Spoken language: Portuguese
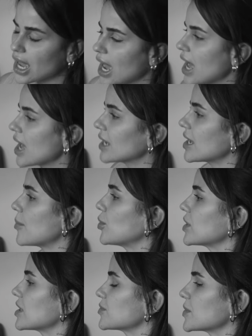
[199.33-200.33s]
ah, é
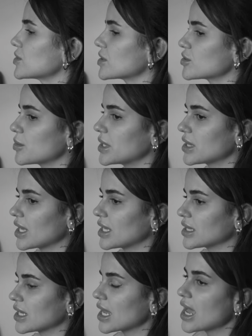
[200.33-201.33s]
porque as pessoas não me
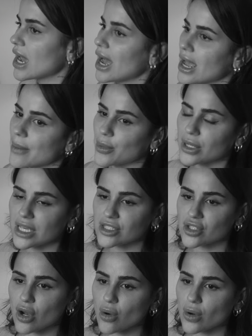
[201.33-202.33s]
entendem, ah, é porque
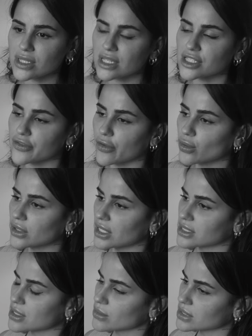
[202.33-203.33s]
só coisas
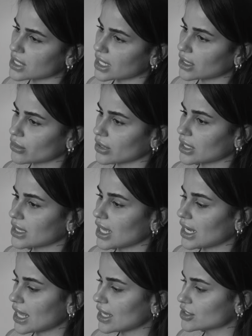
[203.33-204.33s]
fúteis dão certo na
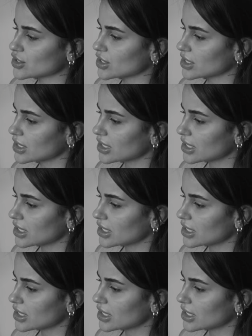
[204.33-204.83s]
internet?